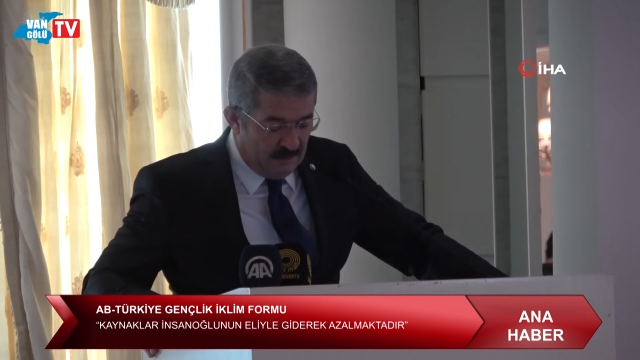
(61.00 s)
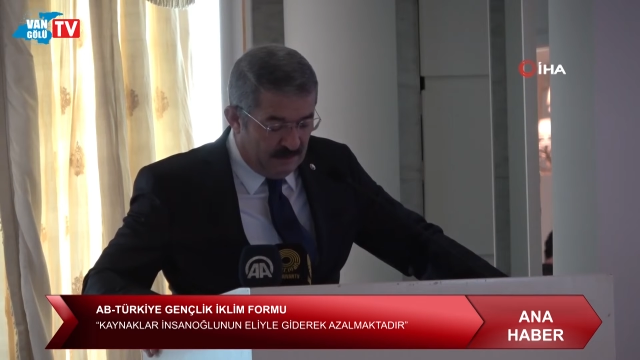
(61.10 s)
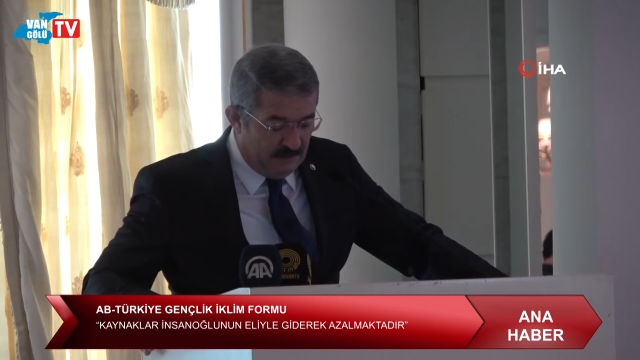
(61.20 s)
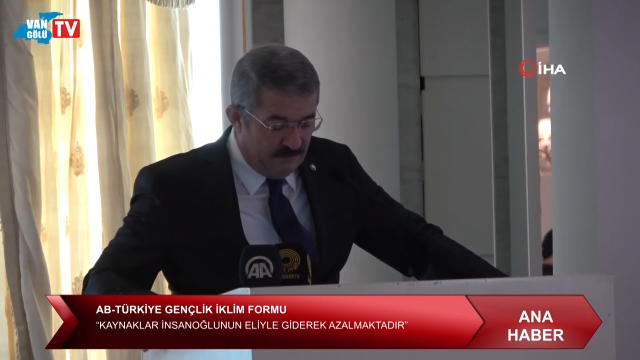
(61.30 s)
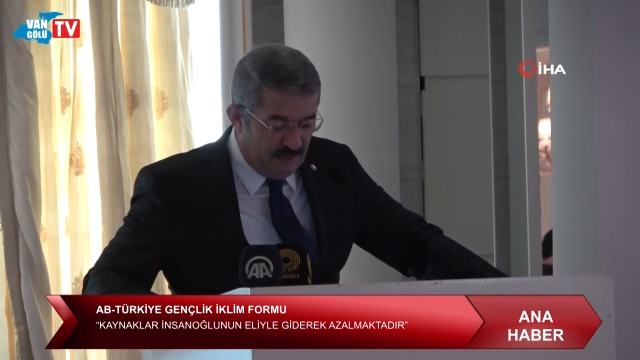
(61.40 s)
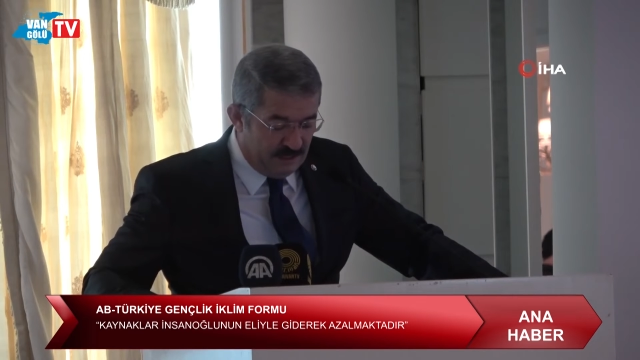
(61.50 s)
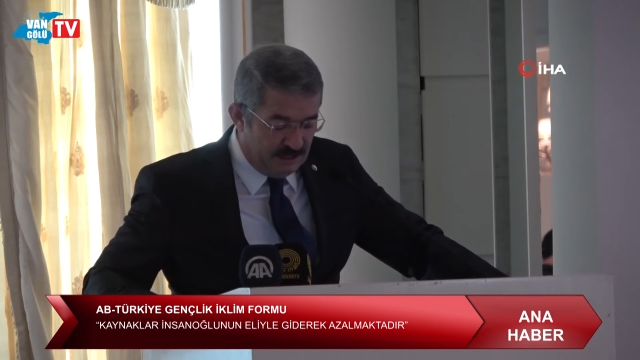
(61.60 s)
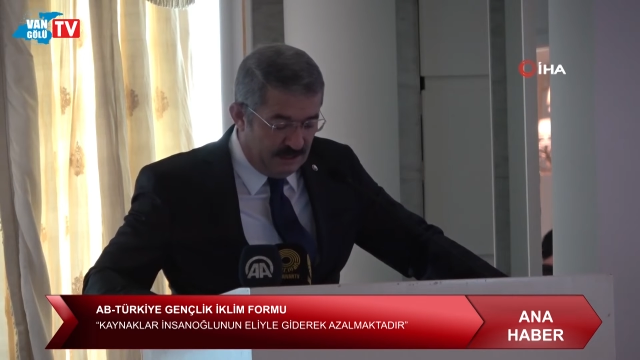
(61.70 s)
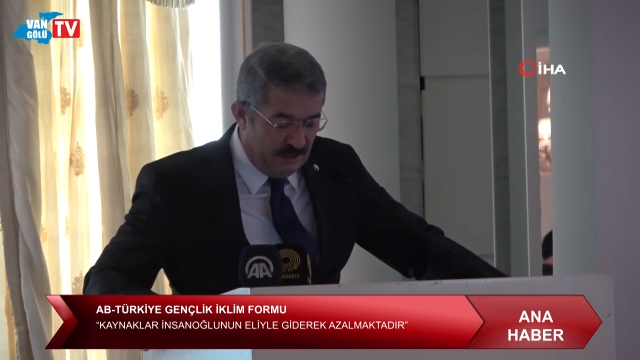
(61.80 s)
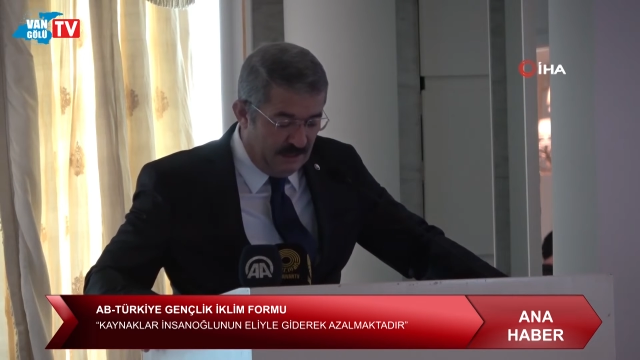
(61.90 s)
İklim
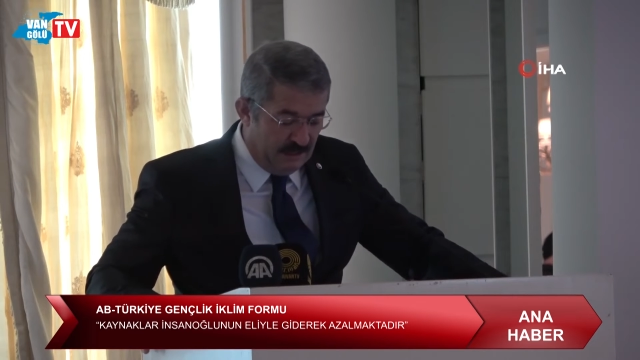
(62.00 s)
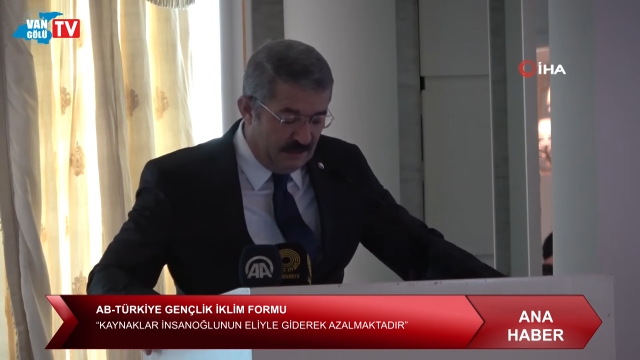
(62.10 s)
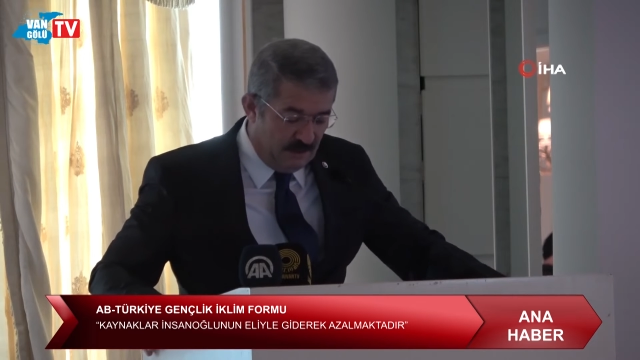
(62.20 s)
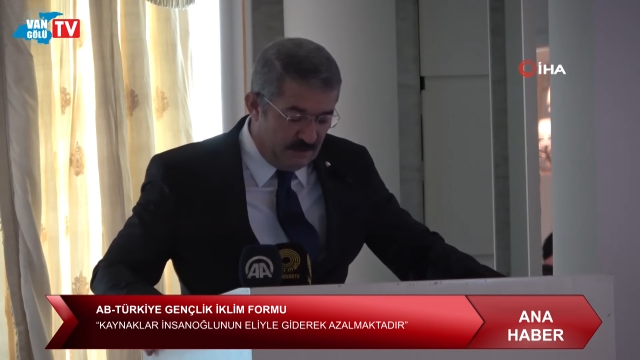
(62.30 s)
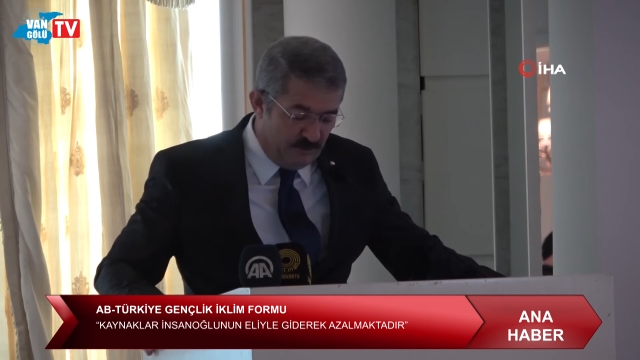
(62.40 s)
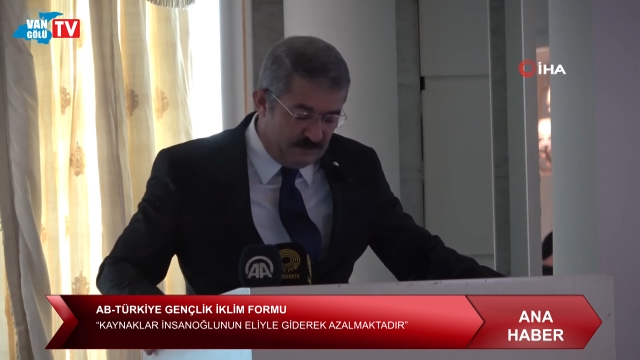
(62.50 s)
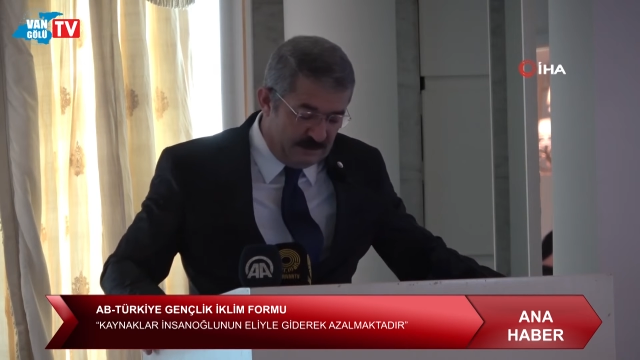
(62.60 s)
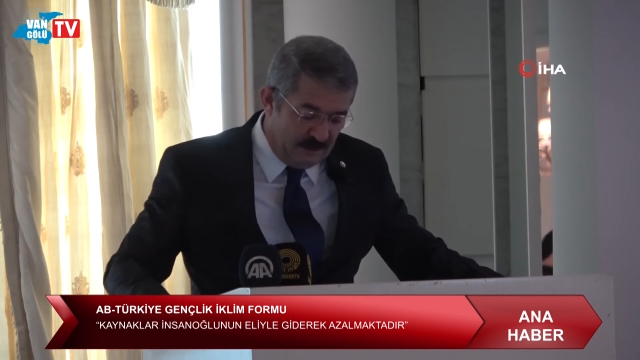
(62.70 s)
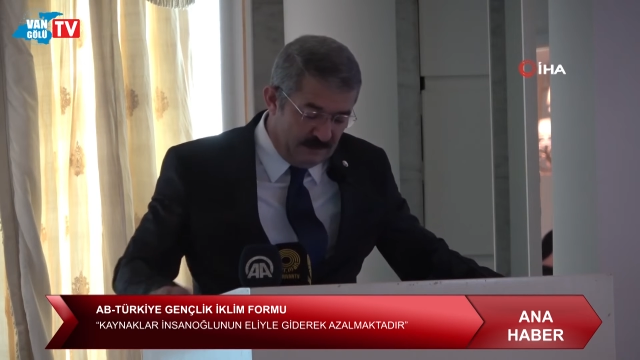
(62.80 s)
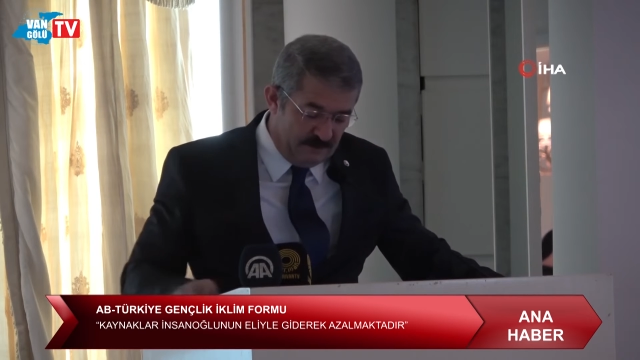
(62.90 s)
değişikliği, karbon
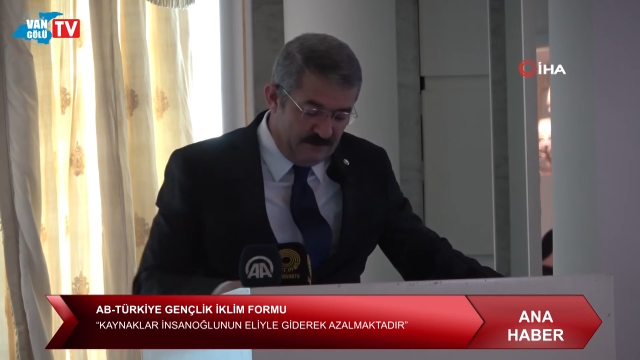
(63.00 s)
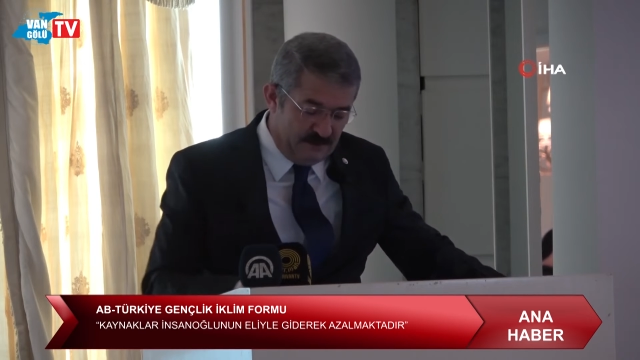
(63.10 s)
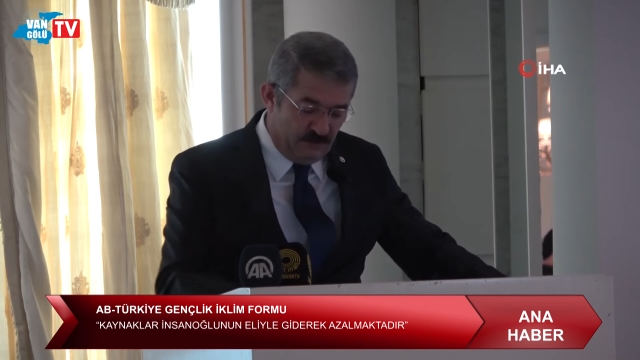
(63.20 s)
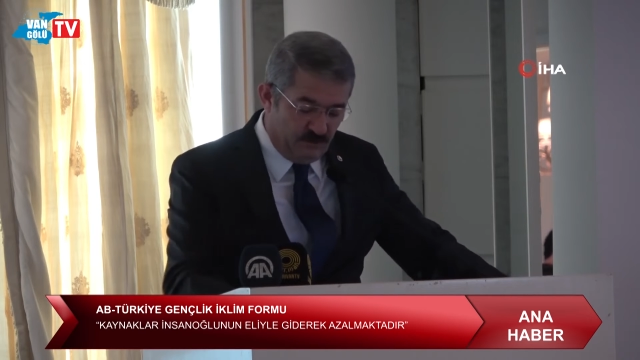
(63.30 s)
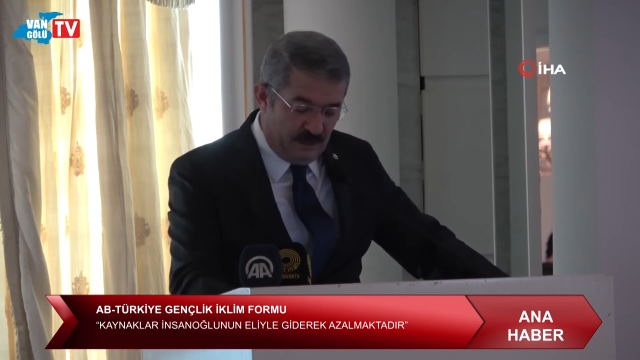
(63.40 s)
salınımı,